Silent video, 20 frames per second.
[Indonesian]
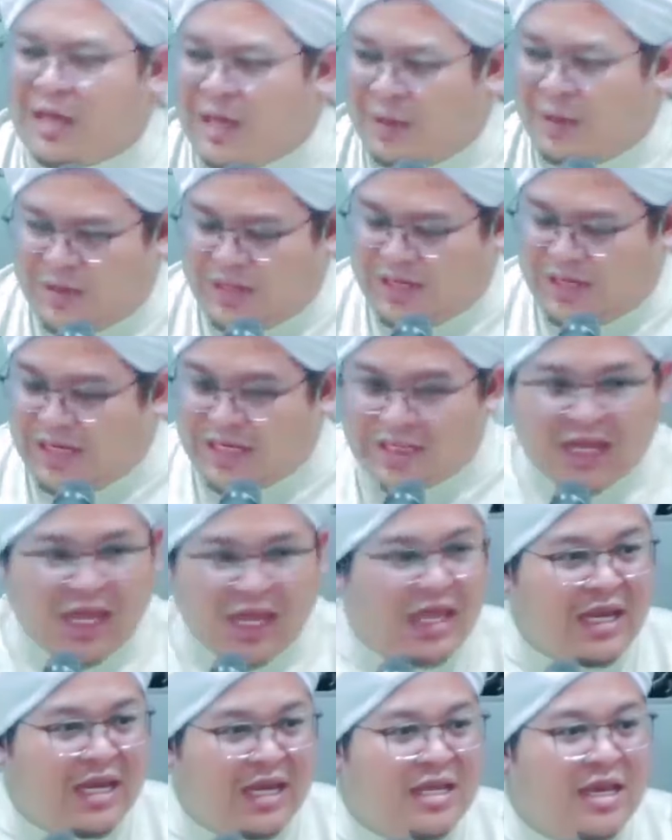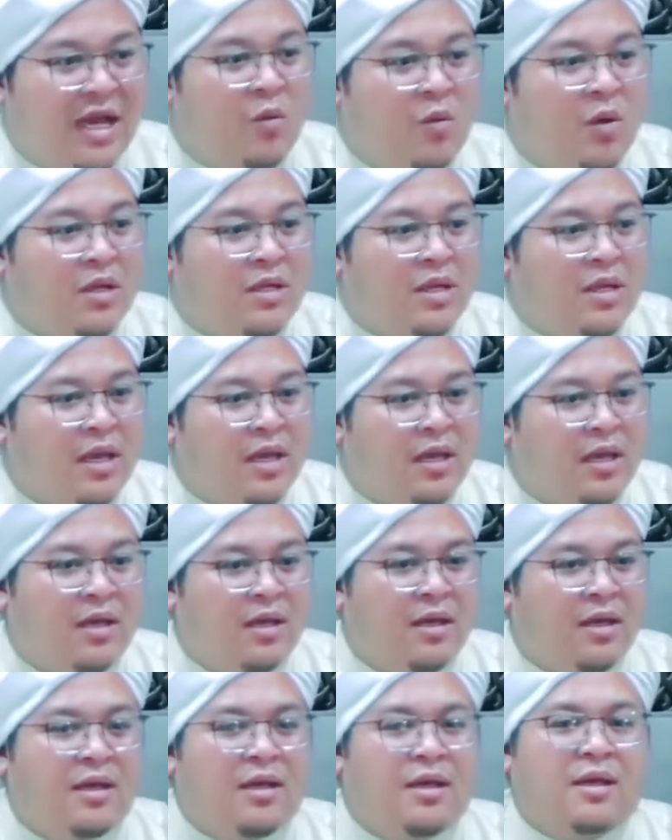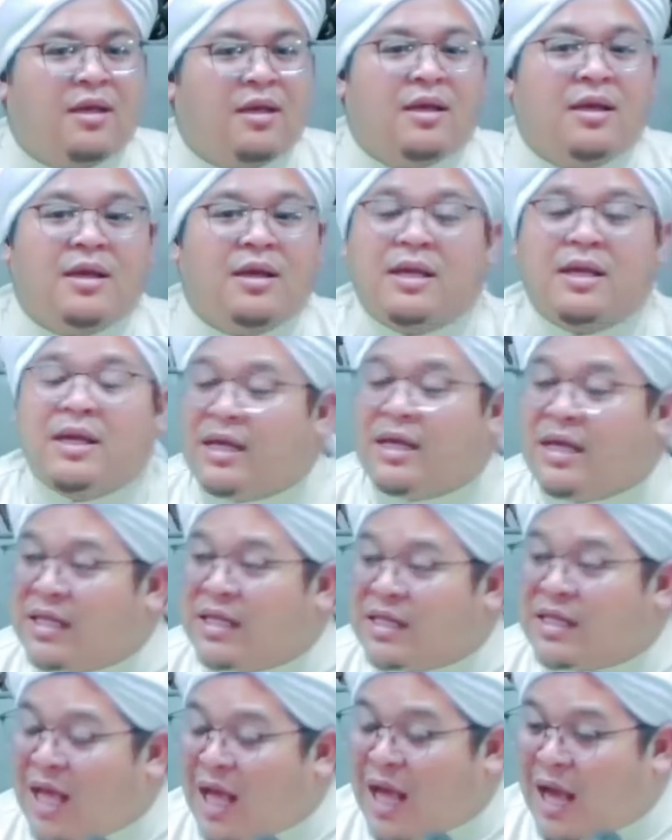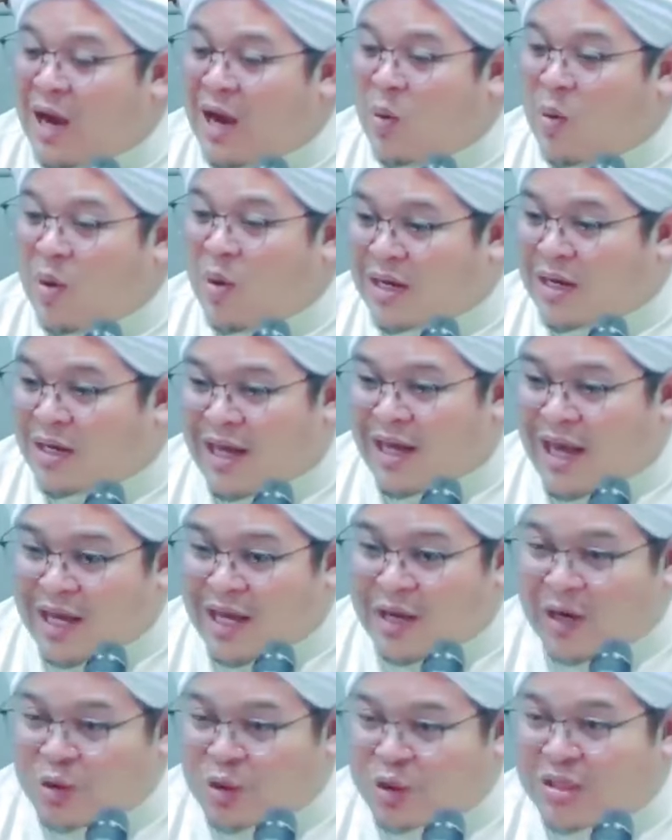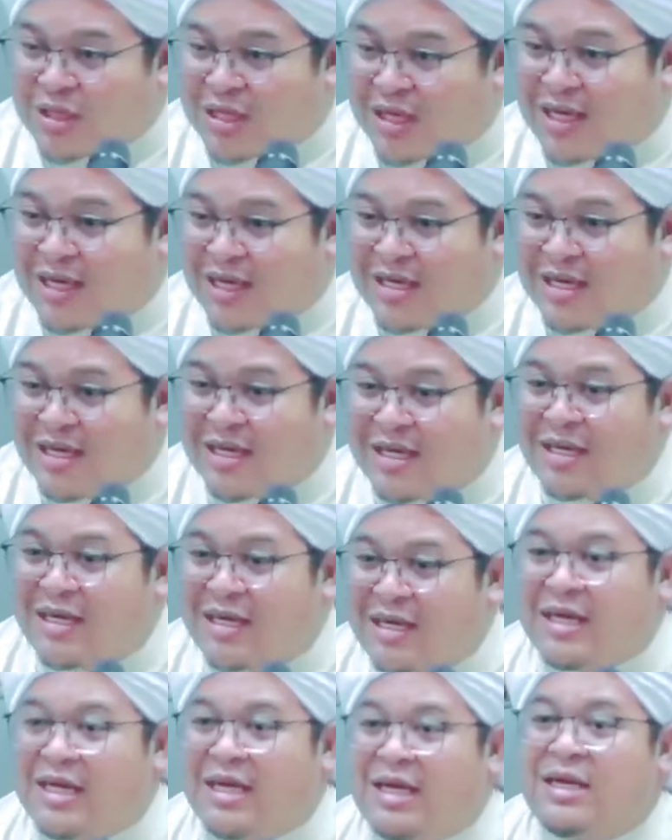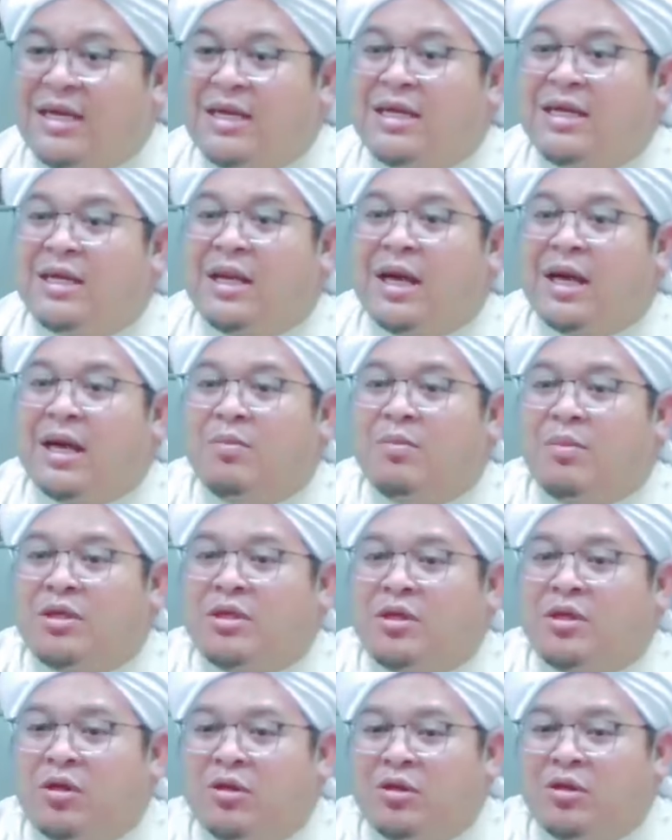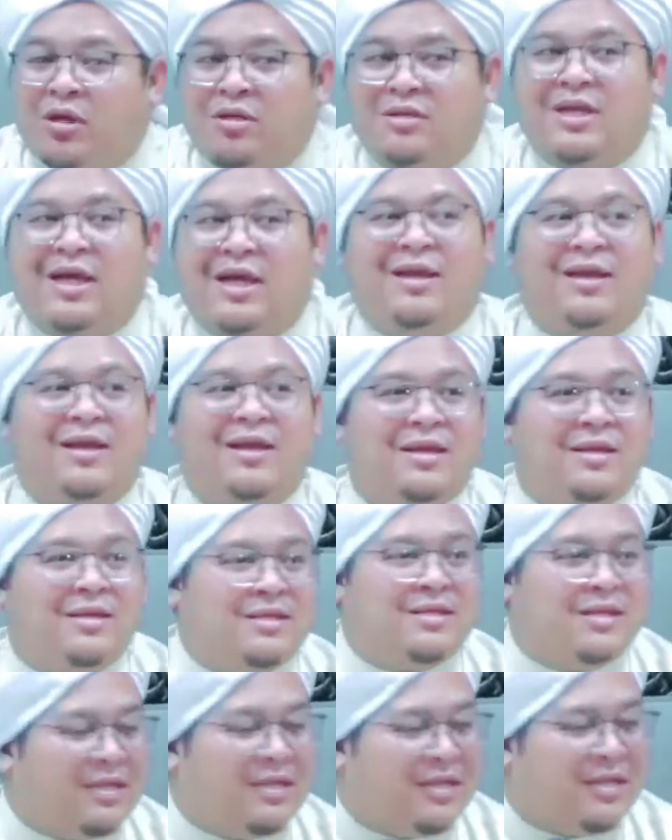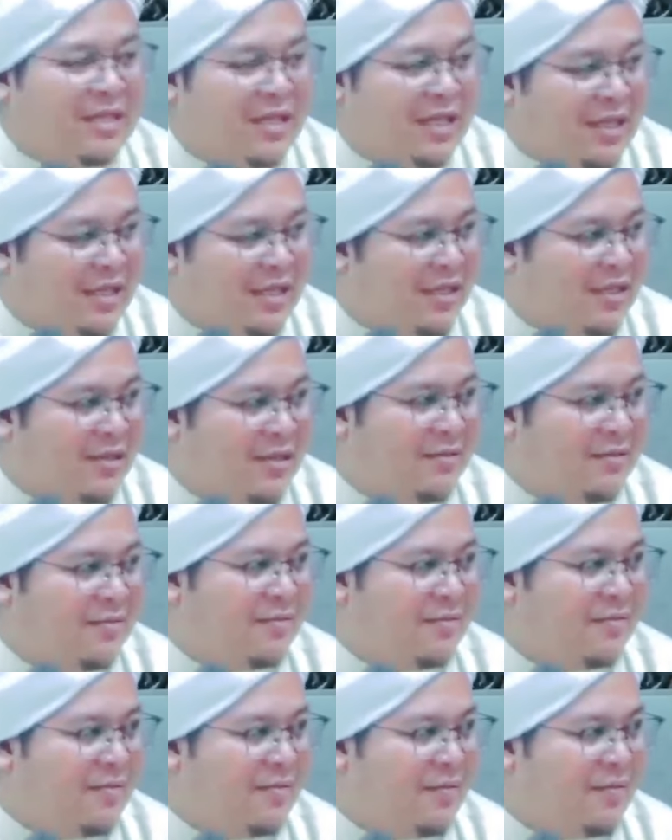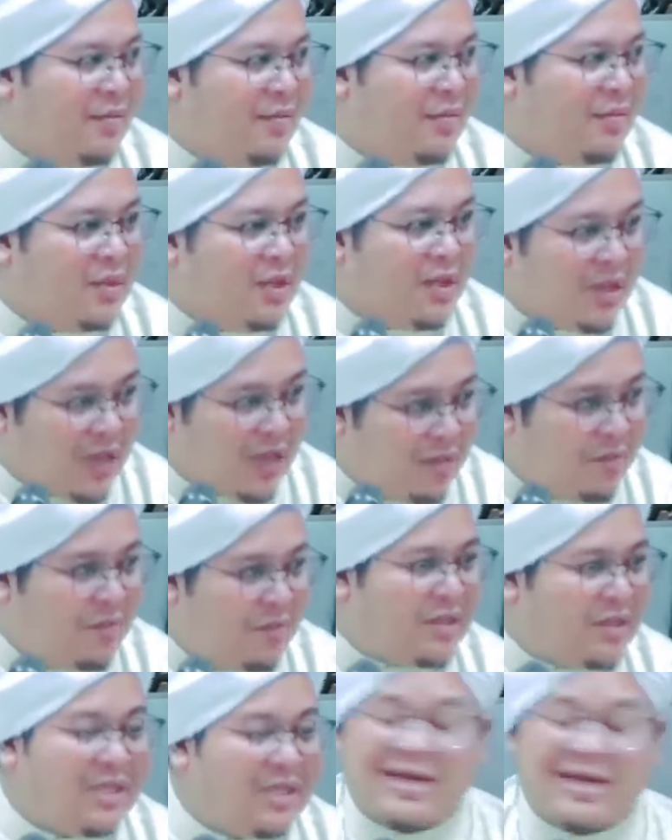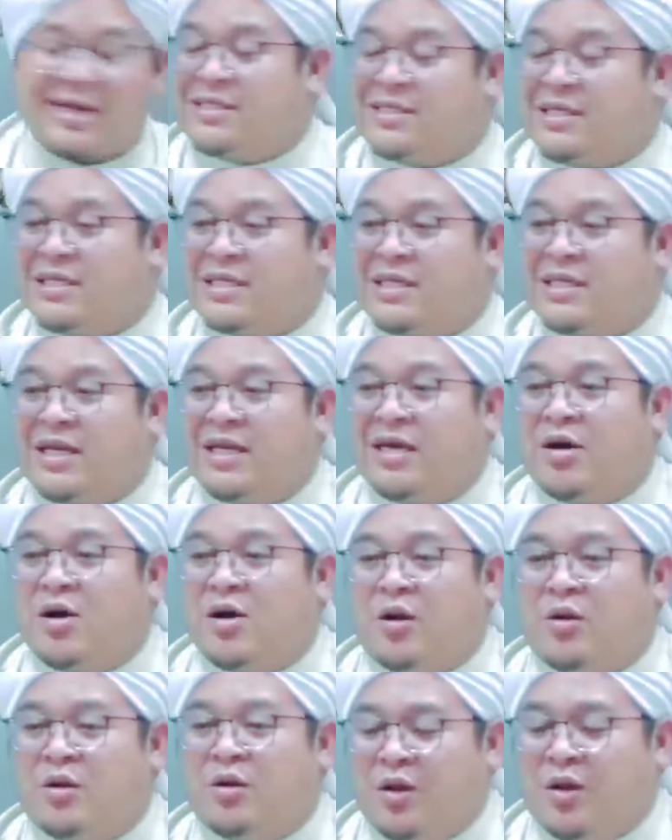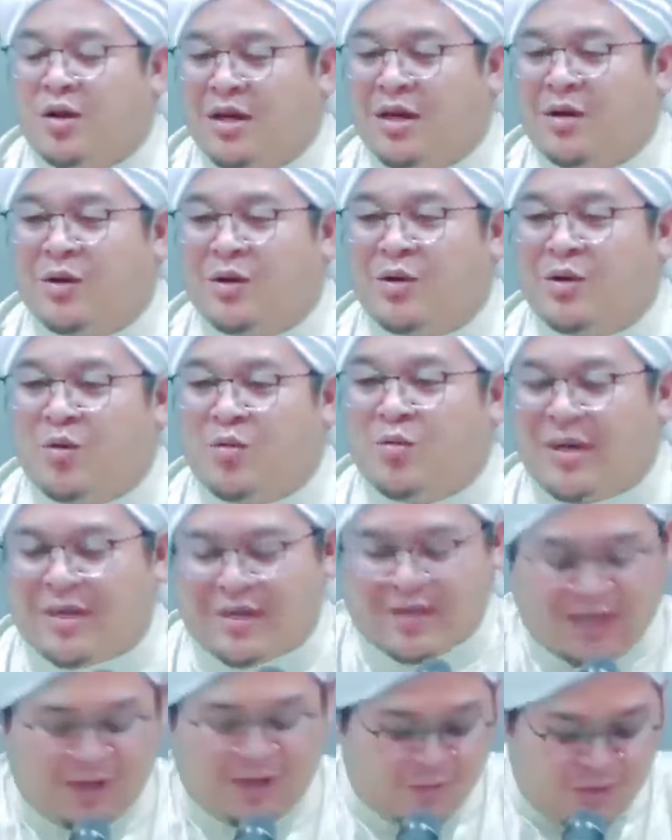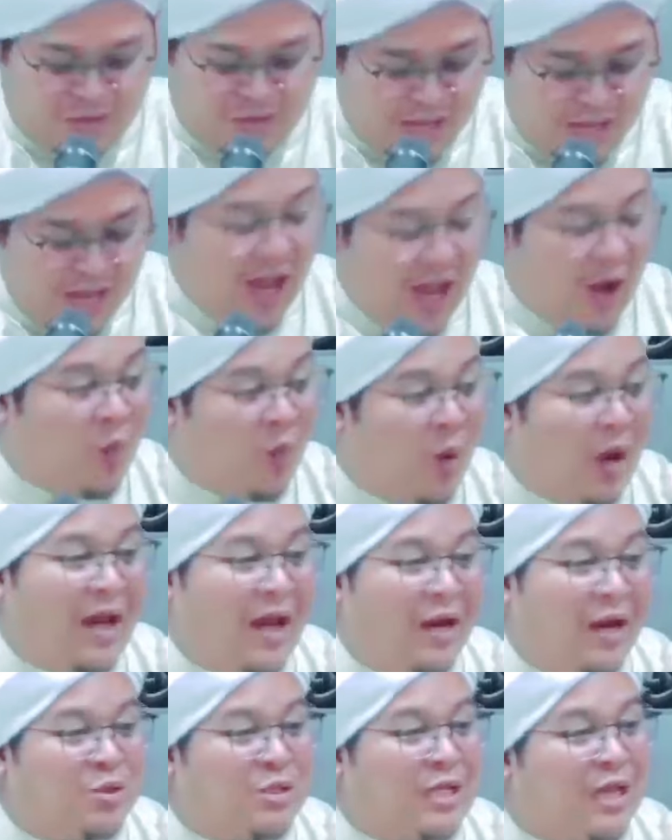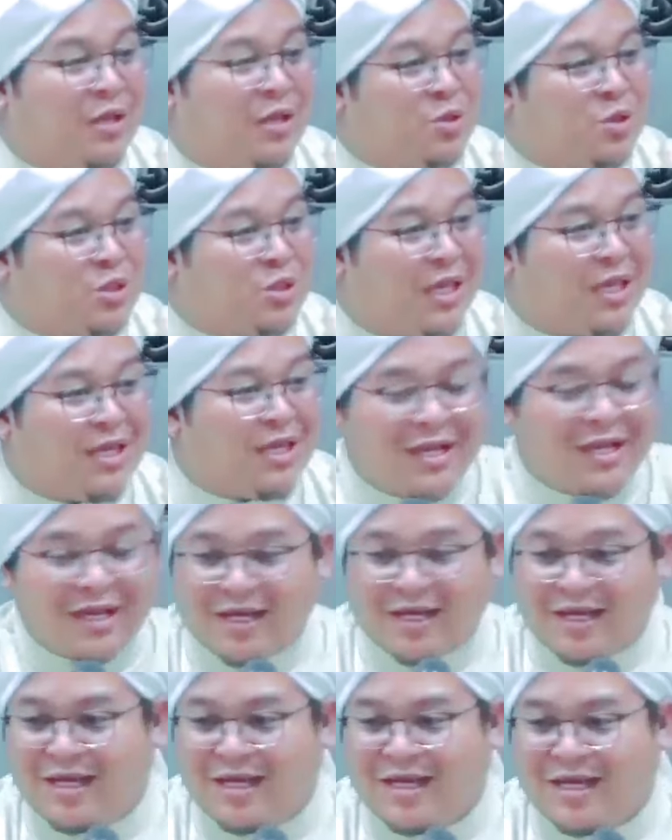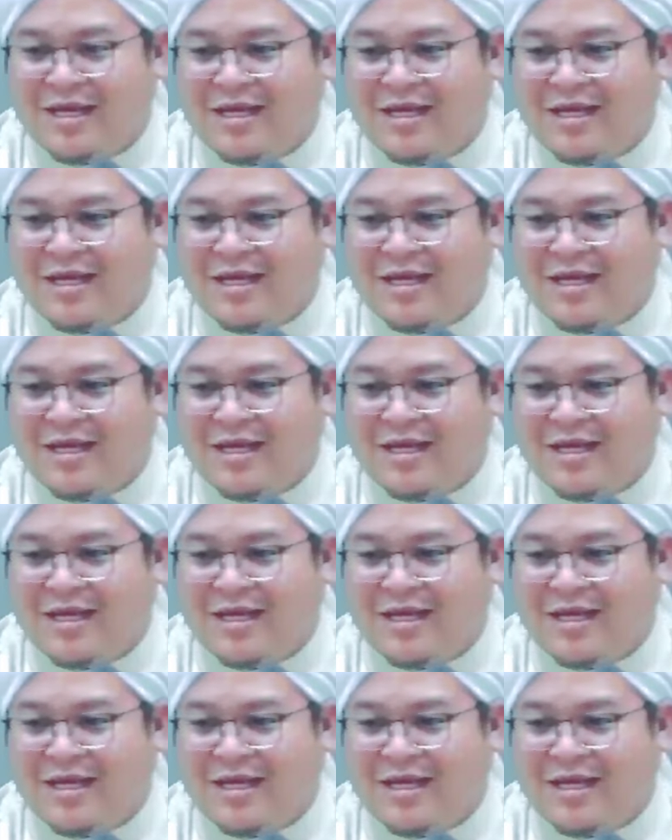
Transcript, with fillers: ini kenapa jadi kita kayak ini jawab aja kita awak nih halus nang kayak ini ini rahmat Allah Ta'ala gesan kita rahmat nih kasih sayang Allah lawan umat Nabi awak halus-halus kayak ini